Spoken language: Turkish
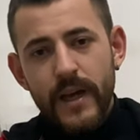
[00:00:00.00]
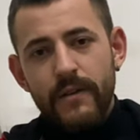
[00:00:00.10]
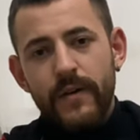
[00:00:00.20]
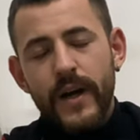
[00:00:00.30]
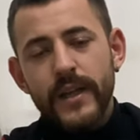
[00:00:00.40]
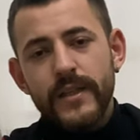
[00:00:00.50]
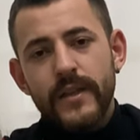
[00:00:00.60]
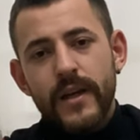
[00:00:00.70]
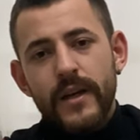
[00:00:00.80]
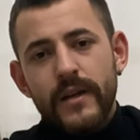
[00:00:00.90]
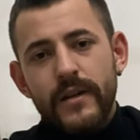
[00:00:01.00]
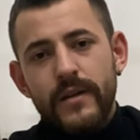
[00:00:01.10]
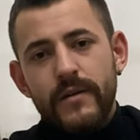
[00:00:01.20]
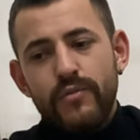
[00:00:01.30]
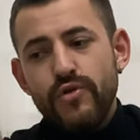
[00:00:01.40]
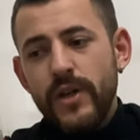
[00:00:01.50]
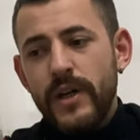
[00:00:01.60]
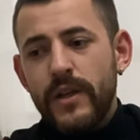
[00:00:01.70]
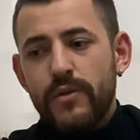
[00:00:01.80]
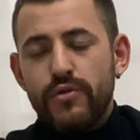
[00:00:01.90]
Fakat e, bu
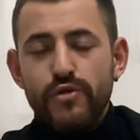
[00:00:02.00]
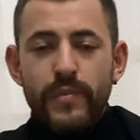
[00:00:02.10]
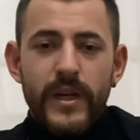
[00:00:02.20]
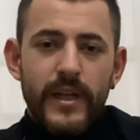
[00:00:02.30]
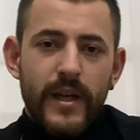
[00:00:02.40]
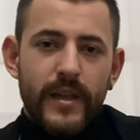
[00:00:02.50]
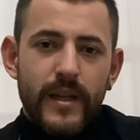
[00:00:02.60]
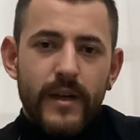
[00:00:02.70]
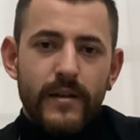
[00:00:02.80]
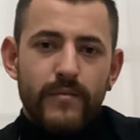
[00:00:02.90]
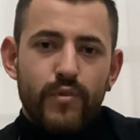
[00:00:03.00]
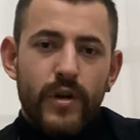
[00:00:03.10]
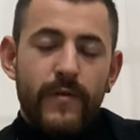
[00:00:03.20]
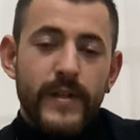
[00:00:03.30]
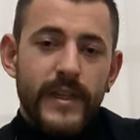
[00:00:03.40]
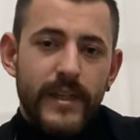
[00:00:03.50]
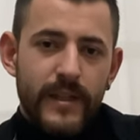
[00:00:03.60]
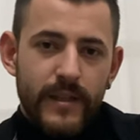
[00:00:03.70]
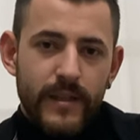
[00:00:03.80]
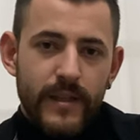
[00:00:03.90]
şekilde küçük bir alanda muhafaza
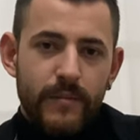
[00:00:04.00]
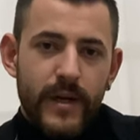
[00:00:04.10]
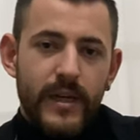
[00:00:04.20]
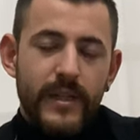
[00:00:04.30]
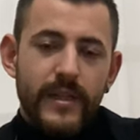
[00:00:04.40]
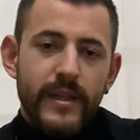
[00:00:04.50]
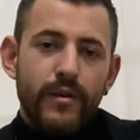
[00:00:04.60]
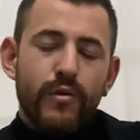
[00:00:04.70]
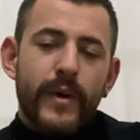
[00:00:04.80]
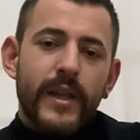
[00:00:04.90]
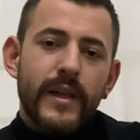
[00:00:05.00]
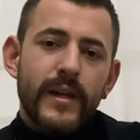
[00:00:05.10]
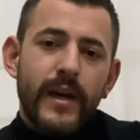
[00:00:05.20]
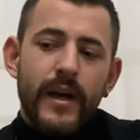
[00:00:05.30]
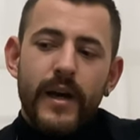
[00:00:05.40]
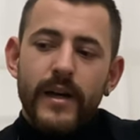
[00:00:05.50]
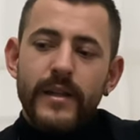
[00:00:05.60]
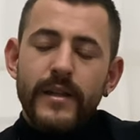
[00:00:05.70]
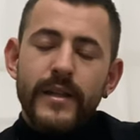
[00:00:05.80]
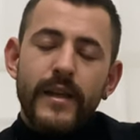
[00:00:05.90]
edildiğinde, bakıldığında köpekler
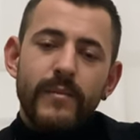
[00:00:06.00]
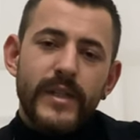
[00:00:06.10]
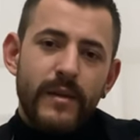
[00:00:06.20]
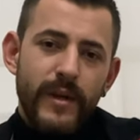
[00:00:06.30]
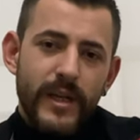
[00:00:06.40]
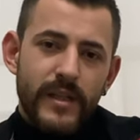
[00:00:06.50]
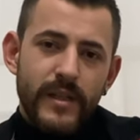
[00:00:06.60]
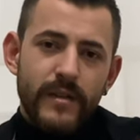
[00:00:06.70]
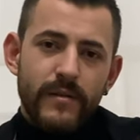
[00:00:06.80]
alanı temizlemek için